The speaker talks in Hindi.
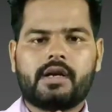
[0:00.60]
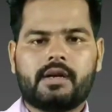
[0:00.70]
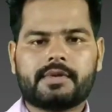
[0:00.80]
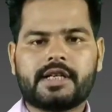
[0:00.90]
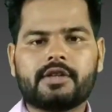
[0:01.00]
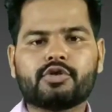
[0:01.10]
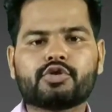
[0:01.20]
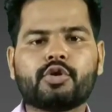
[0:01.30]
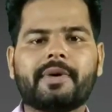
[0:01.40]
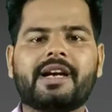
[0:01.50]
नमस्कार
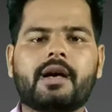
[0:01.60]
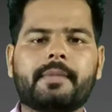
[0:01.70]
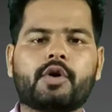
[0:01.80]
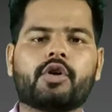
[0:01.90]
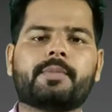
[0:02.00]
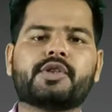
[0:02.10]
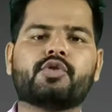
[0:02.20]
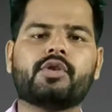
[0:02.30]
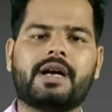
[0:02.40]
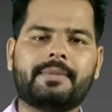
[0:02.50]
दोस्तों मेरा नाम है गौरव
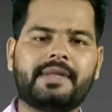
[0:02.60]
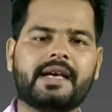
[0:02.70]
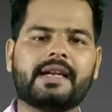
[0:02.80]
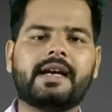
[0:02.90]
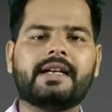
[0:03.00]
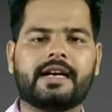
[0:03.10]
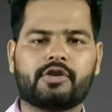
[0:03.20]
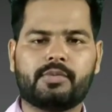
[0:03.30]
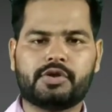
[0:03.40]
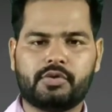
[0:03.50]
विष्णु और आप देख रहे हैं
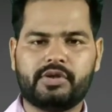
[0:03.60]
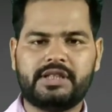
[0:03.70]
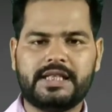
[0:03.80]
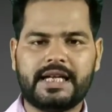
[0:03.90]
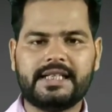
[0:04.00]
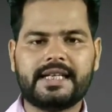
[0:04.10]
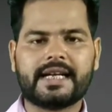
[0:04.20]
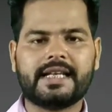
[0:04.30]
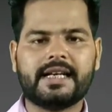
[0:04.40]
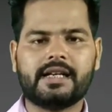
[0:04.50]
टेक्नो विष्णु जी यानी
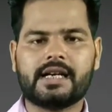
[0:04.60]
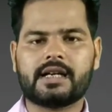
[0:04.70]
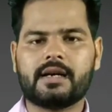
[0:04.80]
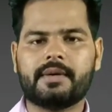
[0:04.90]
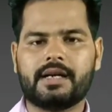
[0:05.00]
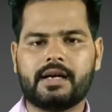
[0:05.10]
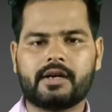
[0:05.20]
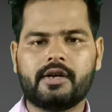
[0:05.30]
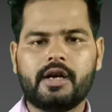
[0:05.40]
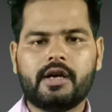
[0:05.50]
टेक्निकल ज्ञान का
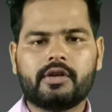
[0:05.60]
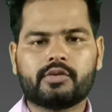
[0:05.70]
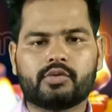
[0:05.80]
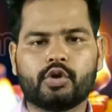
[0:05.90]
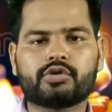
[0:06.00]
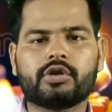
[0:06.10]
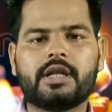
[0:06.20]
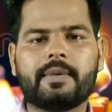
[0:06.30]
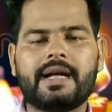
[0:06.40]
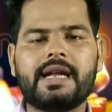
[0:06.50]
भंडार दोस्तों
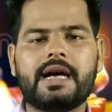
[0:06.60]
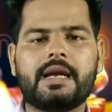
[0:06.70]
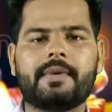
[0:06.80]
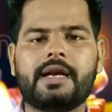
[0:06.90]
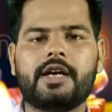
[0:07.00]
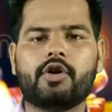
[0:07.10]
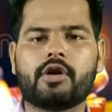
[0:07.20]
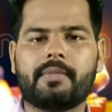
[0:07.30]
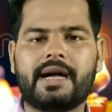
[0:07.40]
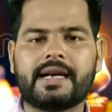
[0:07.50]
दिवाली आने वाली है
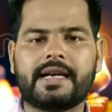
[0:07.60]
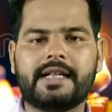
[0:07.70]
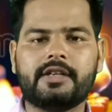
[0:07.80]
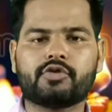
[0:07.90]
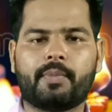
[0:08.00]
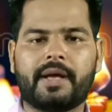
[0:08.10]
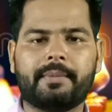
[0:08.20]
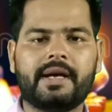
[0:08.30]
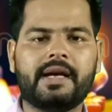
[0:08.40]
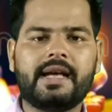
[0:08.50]
और मार्केटिंग शॉपिंग
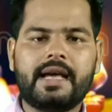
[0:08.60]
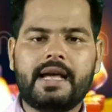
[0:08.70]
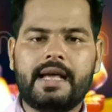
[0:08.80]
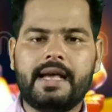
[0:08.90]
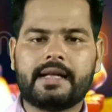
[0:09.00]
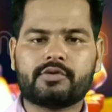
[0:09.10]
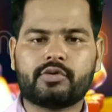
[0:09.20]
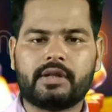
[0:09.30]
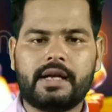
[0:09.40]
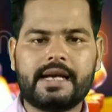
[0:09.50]
में
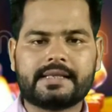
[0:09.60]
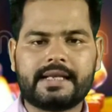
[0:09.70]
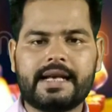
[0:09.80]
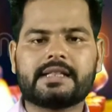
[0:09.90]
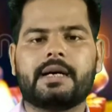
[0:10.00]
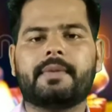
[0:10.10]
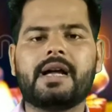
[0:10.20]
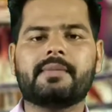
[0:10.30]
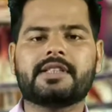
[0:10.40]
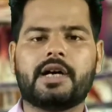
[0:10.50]
एक एक से एक
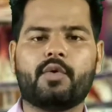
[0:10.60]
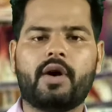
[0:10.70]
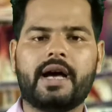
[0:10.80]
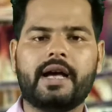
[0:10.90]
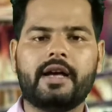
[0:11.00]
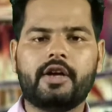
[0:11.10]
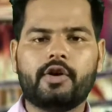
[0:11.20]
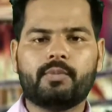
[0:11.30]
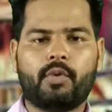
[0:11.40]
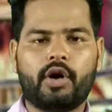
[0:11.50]
धमाल मचा हुआ है
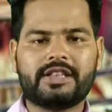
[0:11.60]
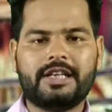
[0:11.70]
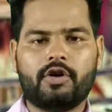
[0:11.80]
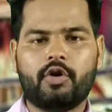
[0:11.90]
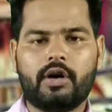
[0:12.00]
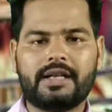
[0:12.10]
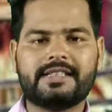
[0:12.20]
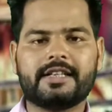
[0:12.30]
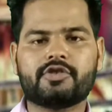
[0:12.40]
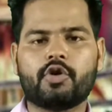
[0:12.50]
बहुत ही
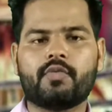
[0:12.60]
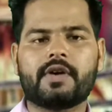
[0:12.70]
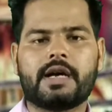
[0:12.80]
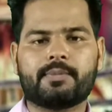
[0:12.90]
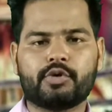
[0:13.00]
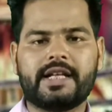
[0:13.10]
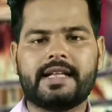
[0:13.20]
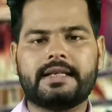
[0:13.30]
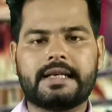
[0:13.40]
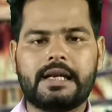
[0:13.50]
अच्छे अच्छे ऑफर आपको
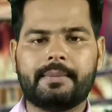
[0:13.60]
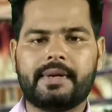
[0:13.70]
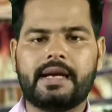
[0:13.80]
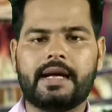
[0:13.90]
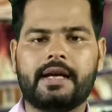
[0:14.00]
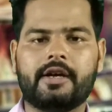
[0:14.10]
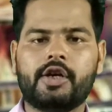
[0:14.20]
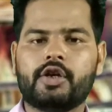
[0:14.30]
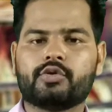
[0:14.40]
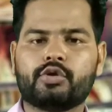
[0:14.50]
देखने के लिए मिल रहे हैं
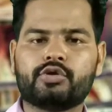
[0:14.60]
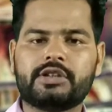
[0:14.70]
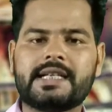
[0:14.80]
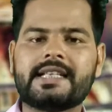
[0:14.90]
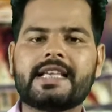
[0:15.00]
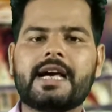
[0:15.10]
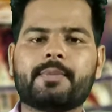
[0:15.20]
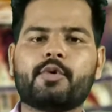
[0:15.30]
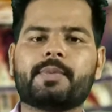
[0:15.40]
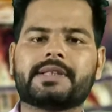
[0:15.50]
दोस्तों जैसा कि
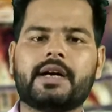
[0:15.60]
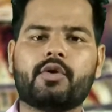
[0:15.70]
आपको पता